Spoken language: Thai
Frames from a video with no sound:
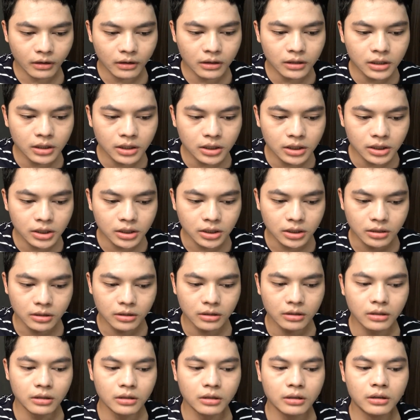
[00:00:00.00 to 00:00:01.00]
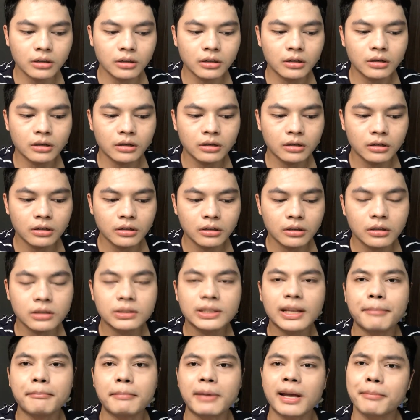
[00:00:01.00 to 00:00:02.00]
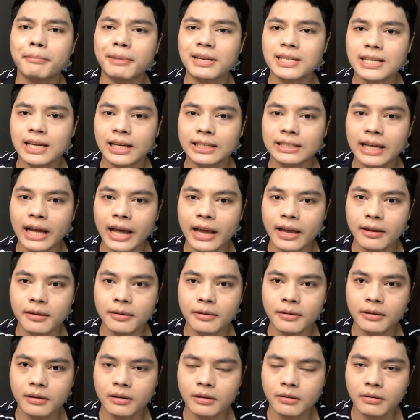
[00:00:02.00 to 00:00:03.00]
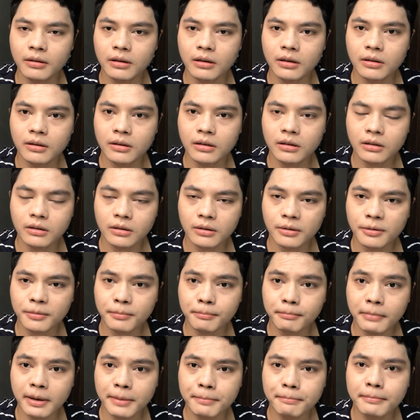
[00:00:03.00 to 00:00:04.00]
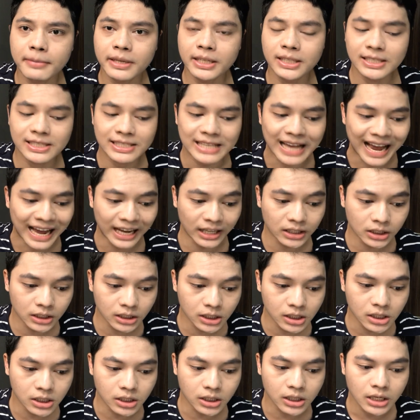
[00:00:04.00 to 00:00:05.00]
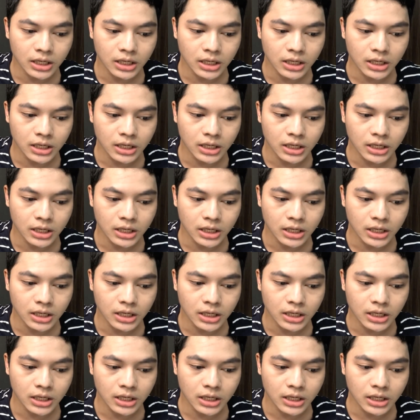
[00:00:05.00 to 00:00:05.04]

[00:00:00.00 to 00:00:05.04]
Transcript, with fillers: คือทำไมภาษาไทย มันมีสะถึง